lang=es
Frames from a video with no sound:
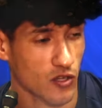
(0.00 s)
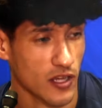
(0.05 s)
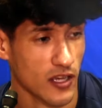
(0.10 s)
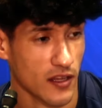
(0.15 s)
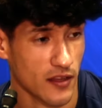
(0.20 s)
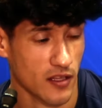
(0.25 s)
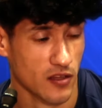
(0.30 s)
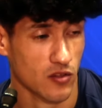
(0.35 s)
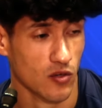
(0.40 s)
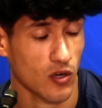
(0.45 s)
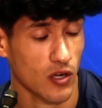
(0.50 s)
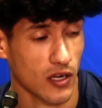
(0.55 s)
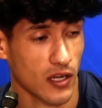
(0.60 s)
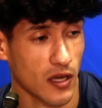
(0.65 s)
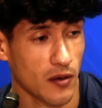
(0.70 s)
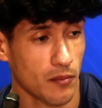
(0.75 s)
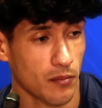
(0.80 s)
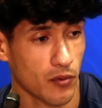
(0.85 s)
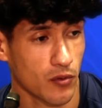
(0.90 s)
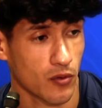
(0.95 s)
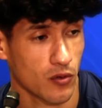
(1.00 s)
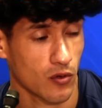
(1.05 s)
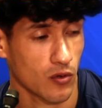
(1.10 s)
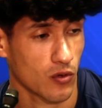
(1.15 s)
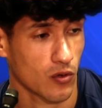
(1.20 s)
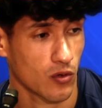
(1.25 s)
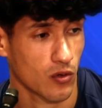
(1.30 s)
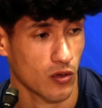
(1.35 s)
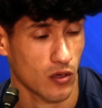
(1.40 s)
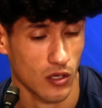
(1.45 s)
ya dentro del
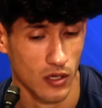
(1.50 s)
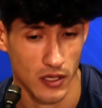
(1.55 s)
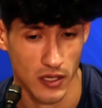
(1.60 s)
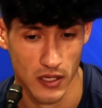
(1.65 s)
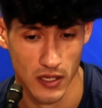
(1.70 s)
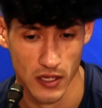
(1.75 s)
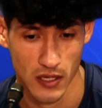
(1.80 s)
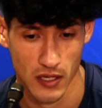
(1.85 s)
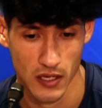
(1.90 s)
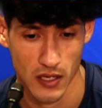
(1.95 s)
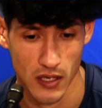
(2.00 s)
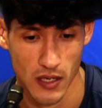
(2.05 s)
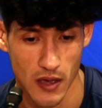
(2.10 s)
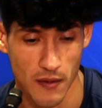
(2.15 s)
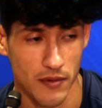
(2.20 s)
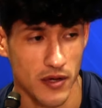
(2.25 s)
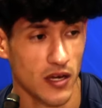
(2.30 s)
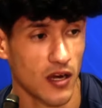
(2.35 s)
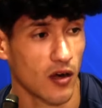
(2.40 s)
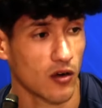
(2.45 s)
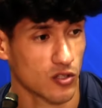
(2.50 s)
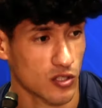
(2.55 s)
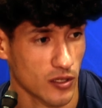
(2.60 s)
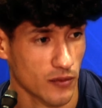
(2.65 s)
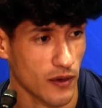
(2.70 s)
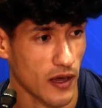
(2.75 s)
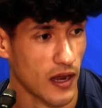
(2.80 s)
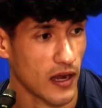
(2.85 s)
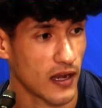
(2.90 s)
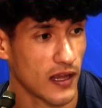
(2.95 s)
campo eh, abrir a los
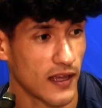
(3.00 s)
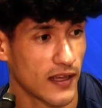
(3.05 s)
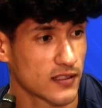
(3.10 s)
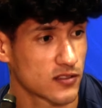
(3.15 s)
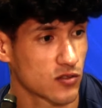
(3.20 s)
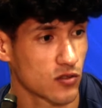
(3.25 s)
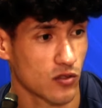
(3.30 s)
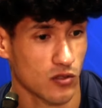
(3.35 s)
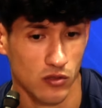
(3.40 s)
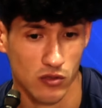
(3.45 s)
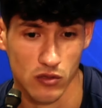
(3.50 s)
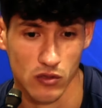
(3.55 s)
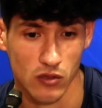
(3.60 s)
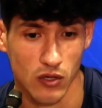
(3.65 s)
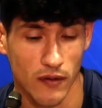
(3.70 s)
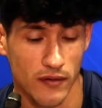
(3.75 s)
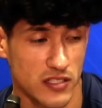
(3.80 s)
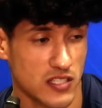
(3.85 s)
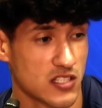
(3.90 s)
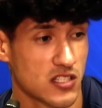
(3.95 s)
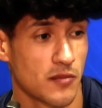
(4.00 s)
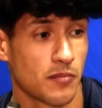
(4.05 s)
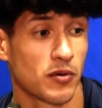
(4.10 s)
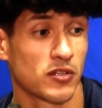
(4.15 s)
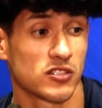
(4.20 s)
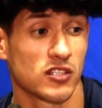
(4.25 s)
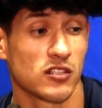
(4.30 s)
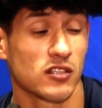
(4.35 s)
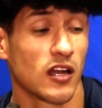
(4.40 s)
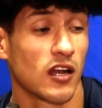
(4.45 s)
rivales o a veces te
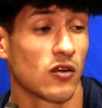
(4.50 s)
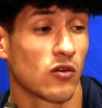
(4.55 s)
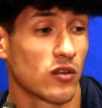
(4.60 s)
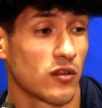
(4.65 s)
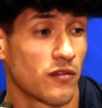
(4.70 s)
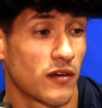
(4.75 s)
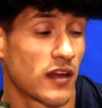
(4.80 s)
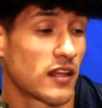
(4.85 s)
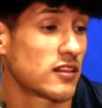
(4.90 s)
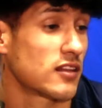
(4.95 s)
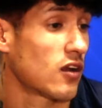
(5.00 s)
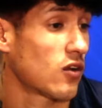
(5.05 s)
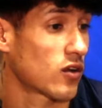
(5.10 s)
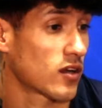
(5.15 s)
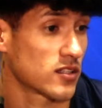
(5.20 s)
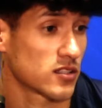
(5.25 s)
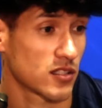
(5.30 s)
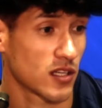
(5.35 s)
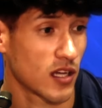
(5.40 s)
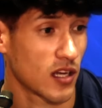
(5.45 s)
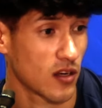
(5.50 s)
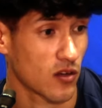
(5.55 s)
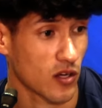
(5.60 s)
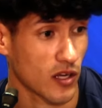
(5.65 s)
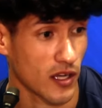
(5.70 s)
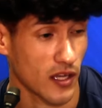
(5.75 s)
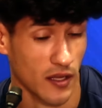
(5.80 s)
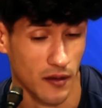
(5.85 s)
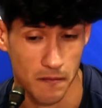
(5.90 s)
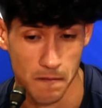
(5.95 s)
presentan algo diferente a lo que, lo,
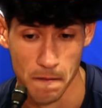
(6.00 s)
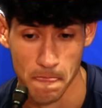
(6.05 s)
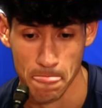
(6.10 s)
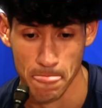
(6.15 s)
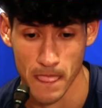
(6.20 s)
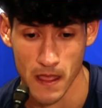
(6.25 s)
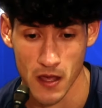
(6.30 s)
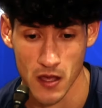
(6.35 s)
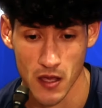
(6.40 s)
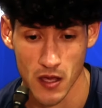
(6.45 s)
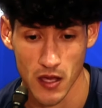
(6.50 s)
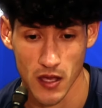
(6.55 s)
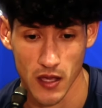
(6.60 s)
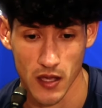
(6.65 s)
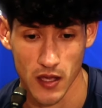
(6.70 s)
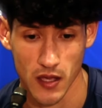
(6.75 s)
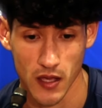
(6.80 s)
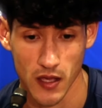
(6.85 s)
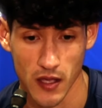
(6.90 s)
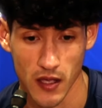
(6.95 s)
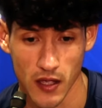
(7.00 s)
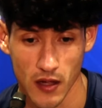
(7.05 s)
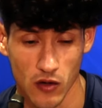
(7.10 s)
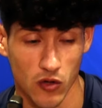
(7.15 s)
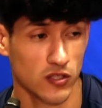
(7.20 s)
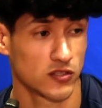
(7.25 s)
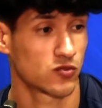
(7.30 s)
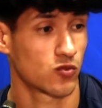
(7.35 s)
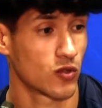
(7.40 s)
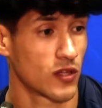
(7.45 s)
que
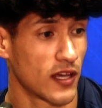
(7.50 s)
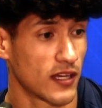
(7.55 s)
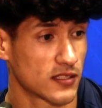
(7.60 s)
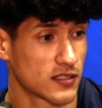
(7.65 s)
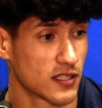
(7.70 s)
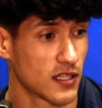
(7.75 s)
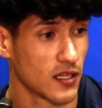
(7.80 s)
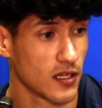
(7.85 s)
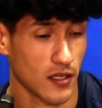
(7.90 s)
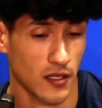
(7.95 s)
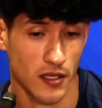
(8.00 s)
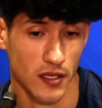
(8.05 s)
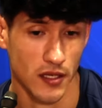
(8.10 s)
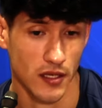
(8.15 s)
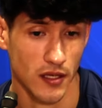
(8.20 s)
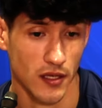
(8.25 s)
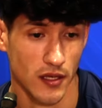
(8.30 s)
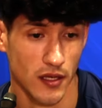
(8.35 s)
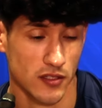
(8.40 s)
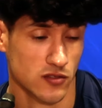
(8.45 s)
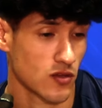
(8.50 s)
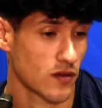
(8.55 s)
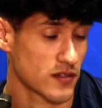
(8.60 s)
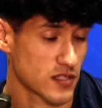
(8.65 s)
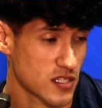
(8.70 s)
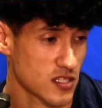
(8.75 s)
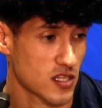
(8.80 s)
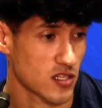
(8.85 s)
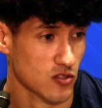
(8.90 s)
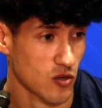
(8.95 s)
lo estudiaste y eso a
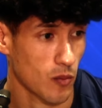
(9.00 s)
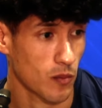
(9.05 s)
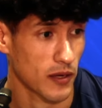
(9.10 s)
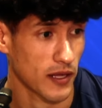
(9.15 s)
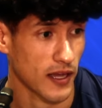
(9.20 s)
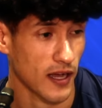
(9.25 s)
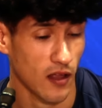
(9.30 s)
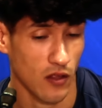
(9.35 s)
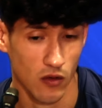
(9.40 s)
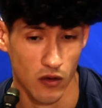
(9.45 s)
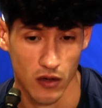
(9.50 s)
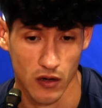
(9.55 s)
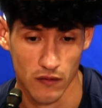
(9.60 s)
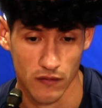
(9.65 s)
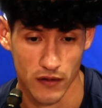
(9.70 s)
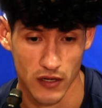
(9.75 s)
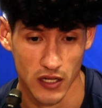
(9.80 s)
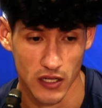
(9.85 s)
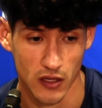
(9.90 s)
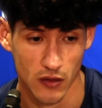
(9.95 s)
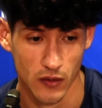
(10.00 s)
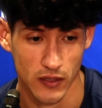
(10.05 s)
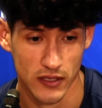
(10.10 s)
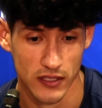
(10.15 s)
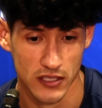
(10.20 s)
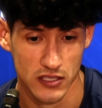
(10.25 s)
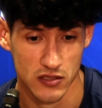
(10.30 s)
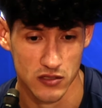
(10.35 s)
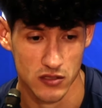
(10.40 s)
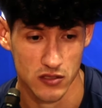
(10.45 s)
veces es complicado. Al final de
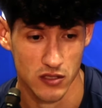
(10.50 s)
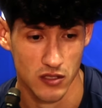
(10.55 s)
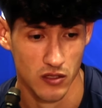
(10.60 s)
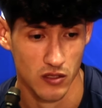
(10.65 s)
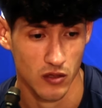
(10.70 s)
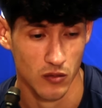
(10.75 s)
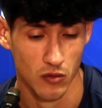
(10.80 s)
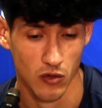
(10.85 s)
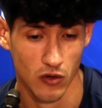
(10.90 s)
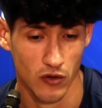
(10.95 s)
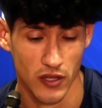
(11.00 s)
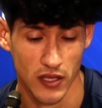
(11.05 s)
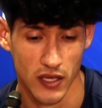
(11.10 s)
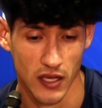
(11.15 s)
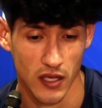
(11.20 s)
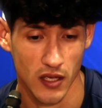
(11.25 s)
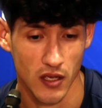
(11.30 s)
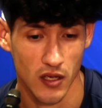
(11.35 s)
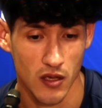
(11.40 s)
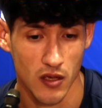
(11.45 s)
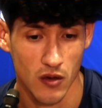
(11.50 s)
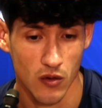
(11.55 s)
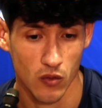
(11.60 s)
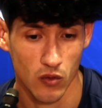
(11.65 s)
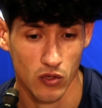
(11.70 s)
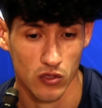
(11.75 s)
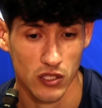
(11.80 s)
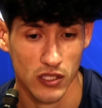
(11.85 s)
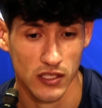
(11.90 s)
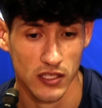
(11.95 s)
cuentas como lo dije,
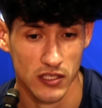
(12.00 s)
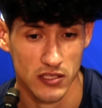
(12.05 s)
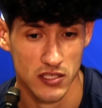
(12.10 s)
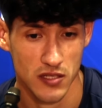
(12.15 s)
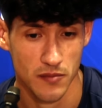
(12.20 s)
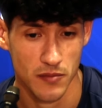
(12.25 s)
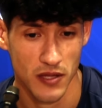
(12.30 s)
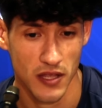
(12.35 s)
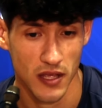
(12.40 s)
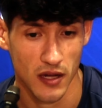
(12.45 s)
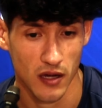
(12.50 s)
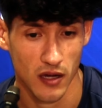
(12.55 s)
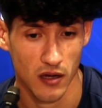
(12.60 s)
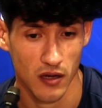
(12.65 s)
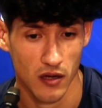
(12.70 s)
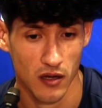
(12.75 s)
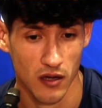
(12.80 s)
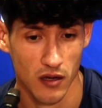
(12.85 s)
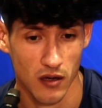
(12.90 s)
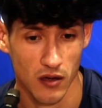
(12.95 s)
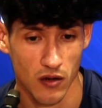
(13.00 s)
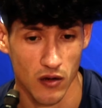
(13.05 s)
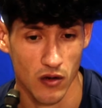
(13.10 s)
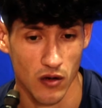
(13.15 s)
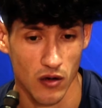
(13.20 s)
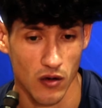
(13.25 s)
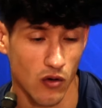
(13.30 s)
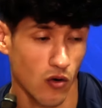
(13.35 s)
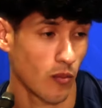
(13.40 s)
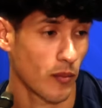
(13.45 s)
uno trata de siempre dar
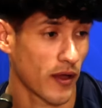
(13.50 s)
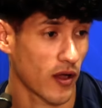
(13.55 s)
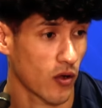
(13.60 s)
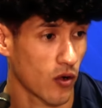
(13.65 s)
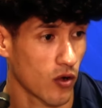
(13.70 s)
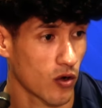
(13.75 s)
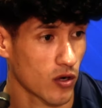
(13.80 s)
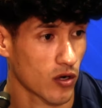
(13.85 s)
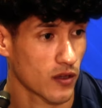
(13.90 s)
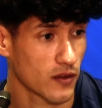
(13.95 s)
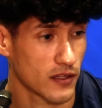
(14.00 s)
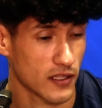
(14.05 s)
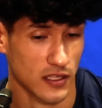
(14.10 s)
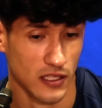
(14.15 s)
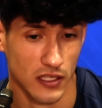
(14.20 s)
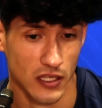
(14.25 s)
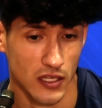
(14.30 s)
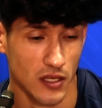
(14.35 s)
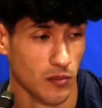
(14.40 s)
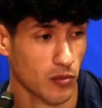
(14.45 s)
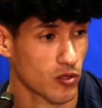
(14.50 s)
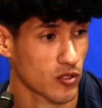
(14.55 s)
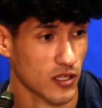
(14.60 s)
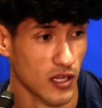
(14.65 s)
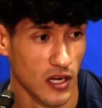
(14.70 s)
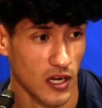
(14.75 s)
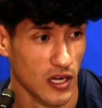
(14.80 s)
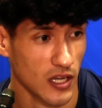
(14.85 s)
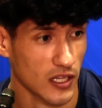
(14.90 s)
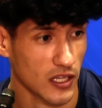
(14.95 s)
lo mejor, de tratar de
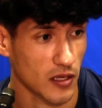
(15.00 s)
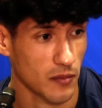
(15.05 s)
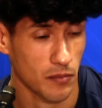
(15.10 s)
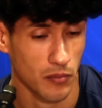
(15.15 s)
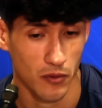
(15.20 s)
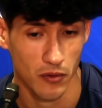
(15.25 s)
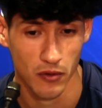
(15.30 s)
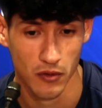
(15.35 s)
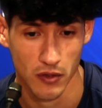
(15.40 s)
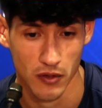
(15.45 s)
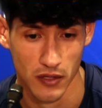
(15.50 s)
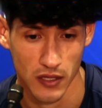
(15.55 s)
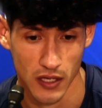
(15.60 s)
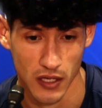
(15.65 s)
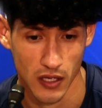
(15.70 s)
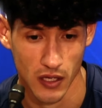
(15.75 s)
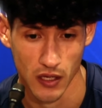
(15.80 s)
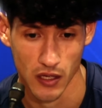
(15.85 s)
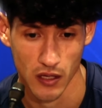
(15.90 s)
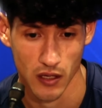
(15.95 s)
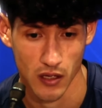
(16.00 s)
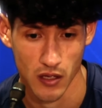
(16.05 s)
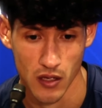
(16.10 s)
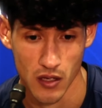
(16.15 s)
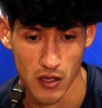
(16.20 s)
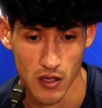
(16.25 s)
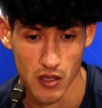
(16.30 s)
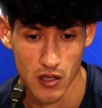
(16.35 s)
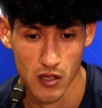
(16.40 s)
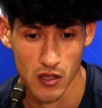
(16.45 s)
aportar al equipo, de,
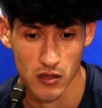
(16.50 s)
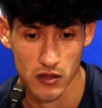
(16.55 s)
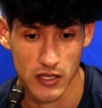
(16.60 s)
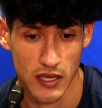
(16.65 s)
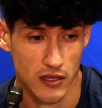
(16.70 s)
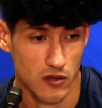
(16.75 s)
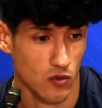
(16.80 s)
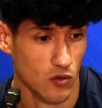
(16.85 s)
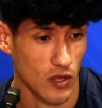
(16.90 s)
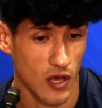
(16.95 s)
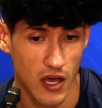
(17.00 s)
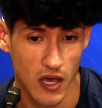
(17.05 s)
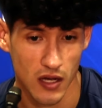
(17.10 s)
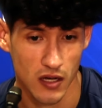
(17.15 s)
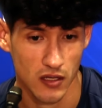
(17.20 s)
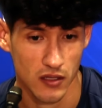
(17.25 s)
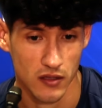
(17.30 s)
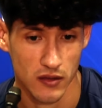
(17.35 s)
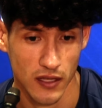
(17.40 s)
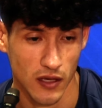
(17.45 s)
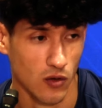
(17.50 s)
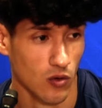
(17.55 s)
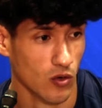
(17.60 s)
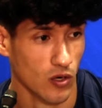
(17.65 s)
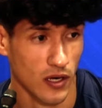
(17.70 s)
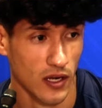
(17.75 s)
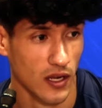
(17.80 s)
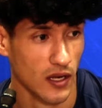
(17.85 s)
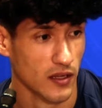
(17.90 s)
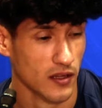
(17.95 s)
ayudar, de
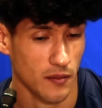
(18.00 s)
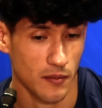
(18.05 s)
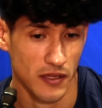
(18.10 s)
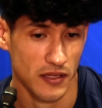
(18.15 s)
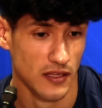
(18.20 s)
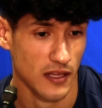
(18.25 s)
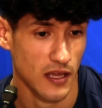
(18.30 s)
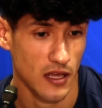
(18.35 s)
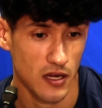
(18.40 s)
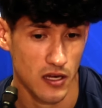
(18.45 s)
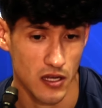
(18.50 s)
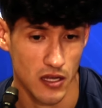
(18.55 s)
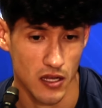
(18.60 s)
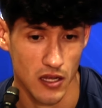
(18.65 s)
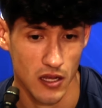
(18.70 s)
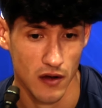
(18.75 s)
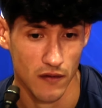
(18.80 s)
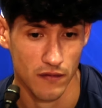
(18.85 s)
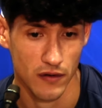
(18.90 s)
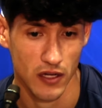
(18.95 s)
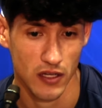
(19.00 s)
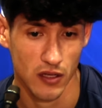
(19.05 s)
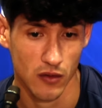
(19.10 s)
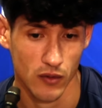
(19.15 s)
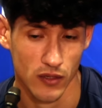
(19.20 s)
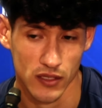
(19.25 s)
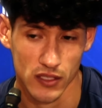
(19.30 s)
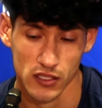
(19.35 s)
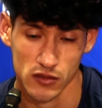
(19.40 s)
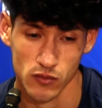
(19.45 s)
correr, de meter y al final de
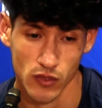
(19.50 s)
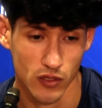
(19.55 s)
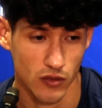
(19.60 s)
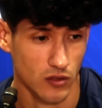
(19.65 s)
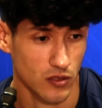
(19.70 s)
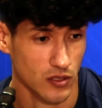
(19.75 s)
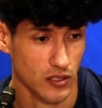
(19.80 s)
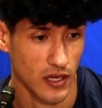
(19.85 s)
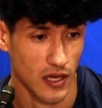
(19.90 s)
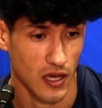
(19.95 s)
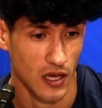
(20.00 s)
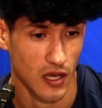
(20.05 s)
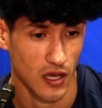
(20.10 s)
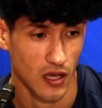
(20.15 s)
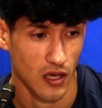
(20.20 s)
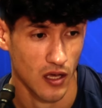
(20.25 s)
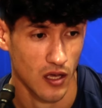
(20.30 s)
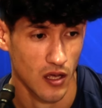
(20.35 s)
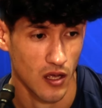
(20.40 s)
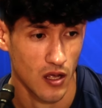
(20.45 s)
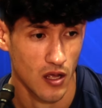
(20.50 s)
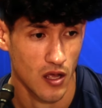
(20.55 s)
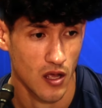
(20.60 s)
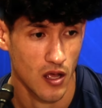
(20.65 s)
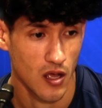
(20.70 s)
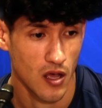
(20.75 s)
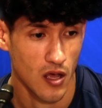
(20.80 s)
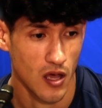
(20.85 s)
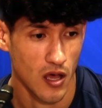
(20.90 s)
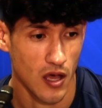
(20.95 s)
cuentas, bueno, ya
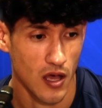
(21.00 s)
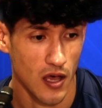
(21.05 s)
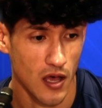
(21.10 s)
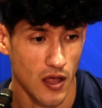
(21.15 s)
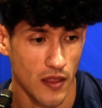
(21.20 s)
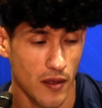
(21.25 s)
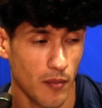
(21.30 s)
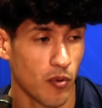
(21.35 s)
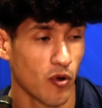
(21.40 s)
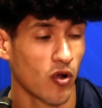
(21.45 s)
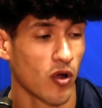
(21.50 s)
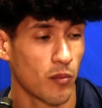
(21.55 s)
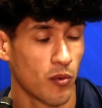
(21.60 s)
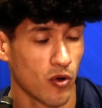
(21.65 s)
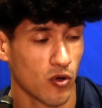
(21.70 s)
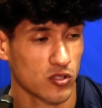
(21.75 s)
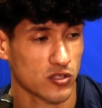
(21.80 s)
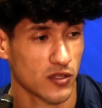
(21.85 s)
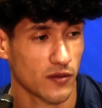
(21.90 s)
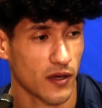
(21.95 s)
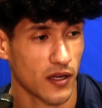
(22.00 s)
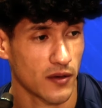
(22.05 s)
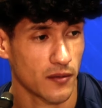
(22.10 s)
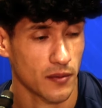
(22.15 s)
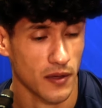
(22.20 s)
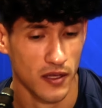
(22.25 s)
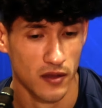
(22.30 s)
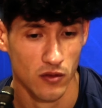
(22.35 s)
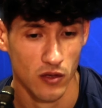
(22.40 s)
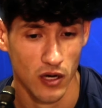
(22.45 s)
eh, de poco a poco se va a ir
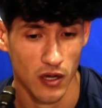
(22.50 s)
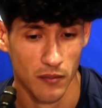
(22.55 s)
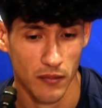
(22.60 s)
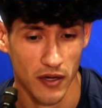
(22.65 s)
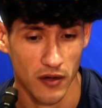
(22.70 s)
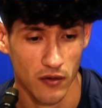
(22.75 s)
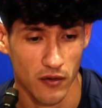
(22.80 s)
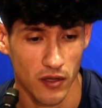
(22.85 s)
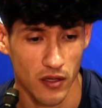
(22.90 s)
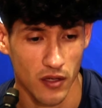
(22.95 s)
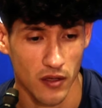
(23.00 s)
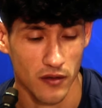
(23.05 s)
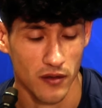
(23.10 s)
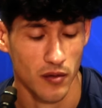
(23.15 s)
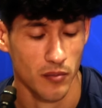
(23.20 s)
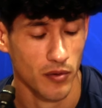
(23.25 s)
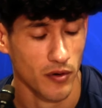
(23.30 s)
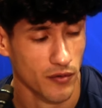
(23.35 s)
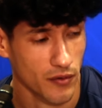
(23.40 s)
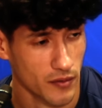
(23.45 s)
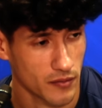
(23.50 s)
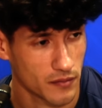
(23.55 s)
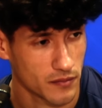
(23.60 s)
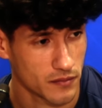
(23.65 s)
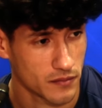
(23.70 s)
viendo la mano del profe.